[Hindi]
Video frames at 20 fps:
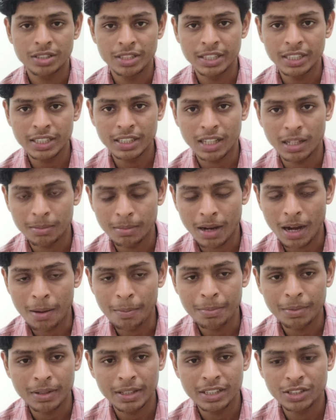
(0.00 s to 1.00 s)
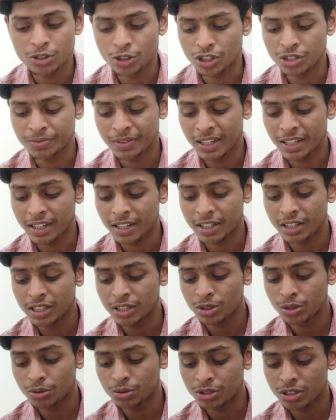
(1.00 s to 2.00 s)
ठीक अब आपने चॉइस फिल कर
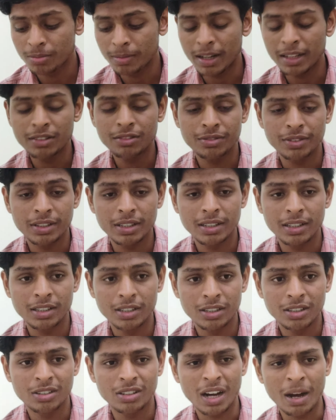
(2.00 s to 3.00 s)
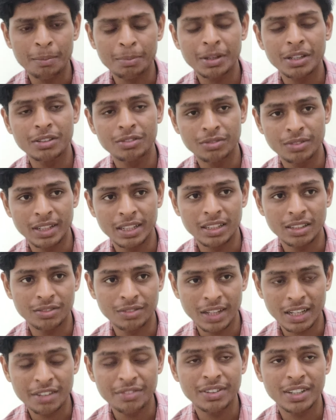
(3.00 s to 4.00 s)
दी तो उसके बाद फिर आपकी वे,
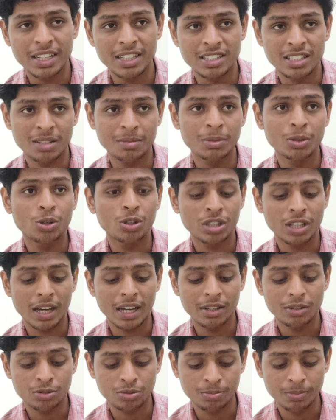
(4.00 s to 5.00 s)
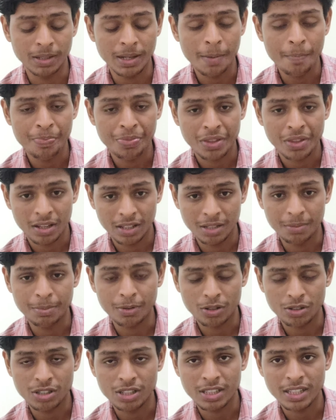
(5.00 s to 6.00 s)
वेरिफिकेशन भी होता है उसमें ये
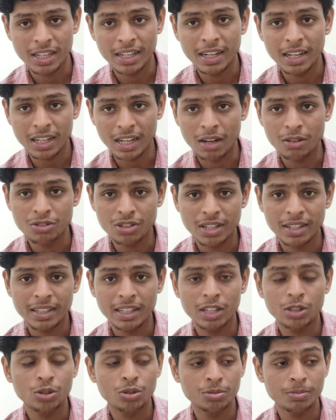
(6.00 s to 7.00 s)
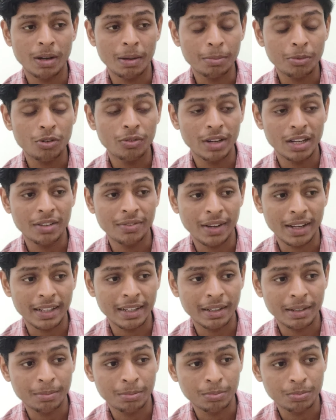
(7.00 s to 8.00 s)
प्रोसेस है ना काउंसलिंग का तो उसमें आपको वेरीफाई
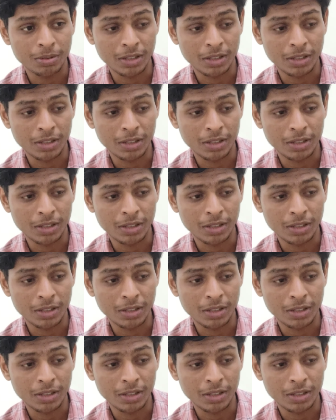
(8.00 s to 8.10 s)
कर,